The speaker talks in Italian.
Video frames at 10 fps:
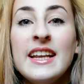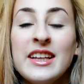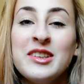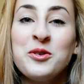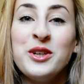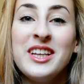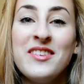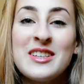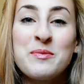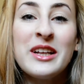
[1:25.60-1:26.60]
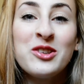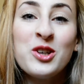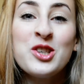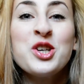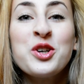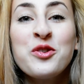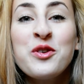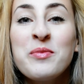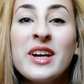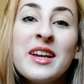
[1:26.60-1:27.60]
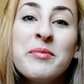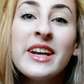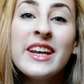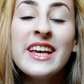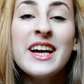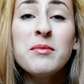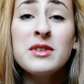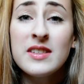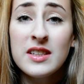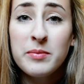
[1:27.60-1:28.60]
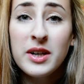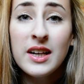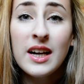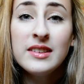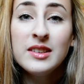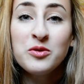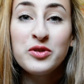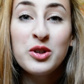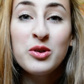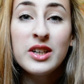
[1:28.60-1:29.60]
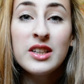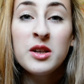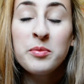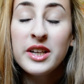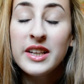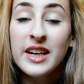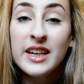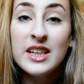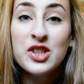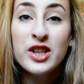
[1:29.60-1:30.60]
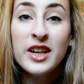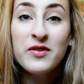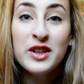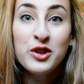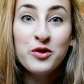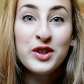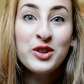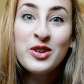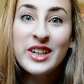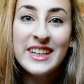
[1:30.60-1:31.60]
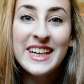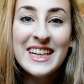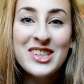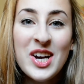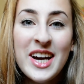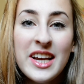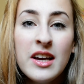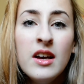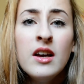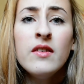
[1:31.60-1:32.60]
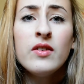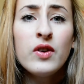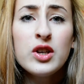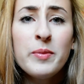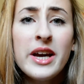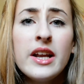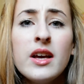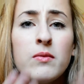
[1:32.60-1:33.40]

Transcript: niente, quindi vi aspetto il 5 novembre in libreria, mi siete mancati, non vedo l'ora di riprendere anche a girare video, non vedo l'ora di gareggiare, vi voglio bene,